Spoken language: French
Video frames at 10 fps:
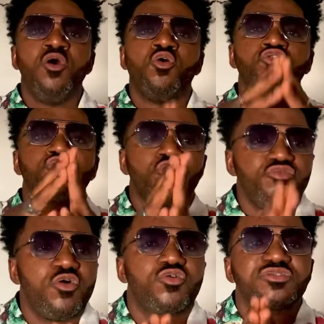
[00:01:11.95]
aujourd'hui,
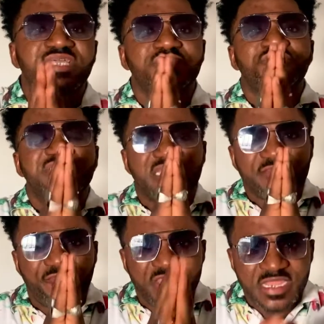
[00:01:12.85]
on constate que ces
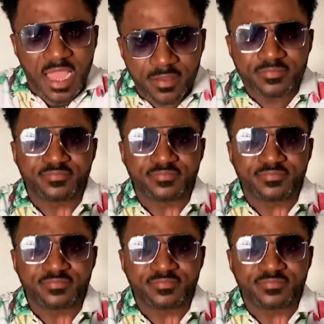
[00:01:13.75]
filles-là,